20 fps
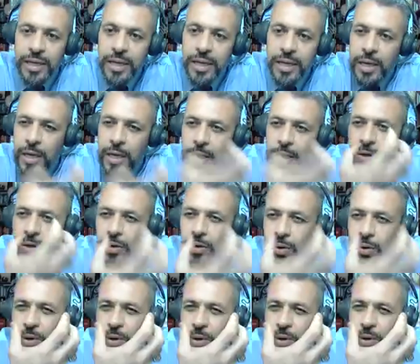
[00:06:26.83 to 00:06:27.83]

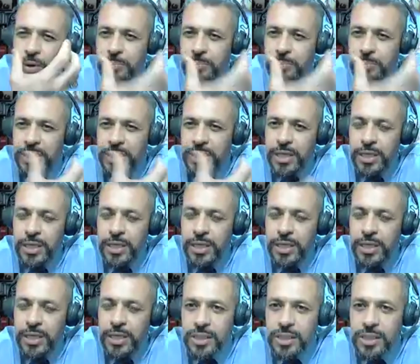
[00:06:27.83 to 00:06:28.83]
especialistas muito
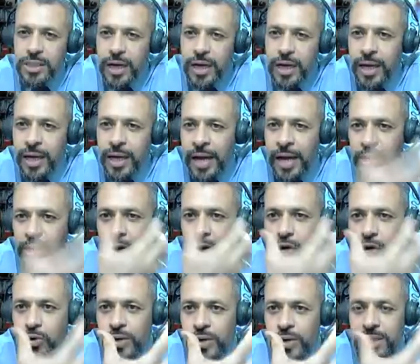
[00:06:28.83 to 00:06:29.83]
capazes que
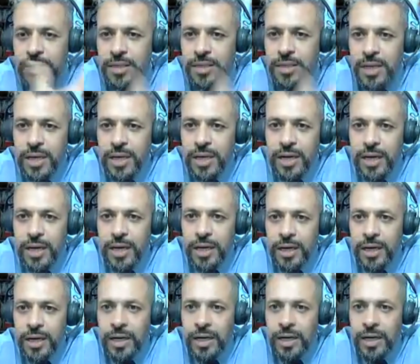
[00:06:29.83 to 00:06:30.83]
trazem
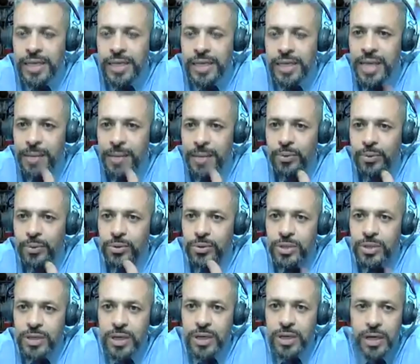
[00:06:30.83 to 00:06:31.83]
a sua
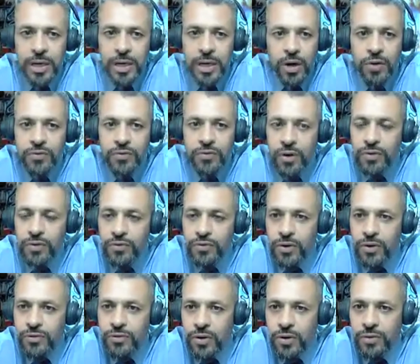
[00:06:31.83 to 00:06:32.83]
experiência
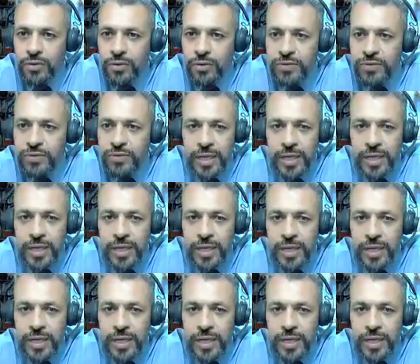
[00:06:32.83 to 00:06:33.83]
e, e
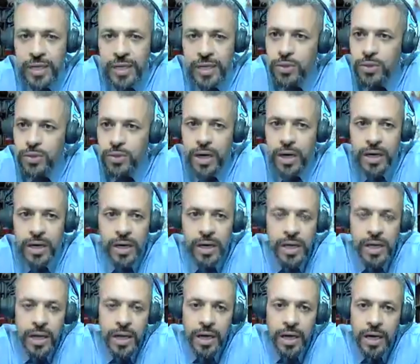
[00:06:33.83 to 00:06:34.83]
exemplos
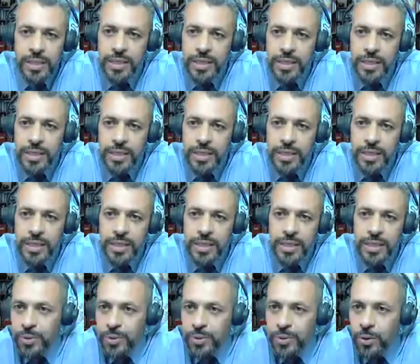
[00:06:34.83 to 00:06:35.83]
concretos
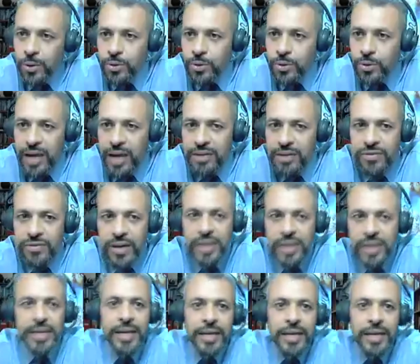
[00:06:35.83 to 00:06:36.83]
dos
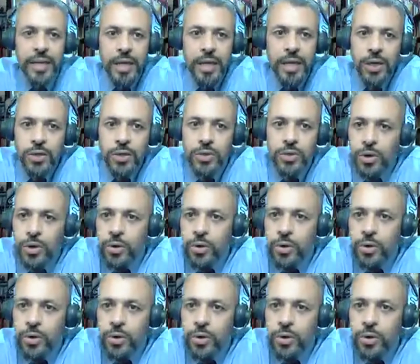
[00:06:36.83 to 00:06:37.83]
temas que estamos
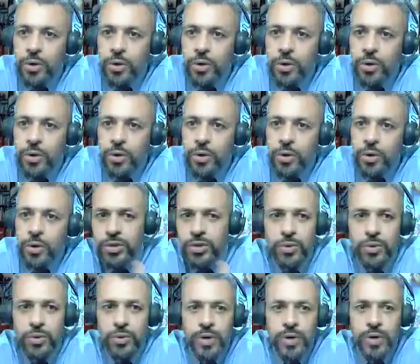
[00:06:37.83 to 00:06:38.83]
a
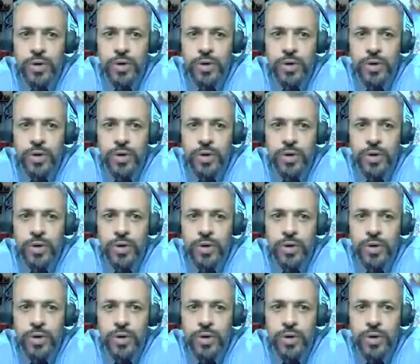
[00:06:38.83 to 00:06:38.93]
explorar.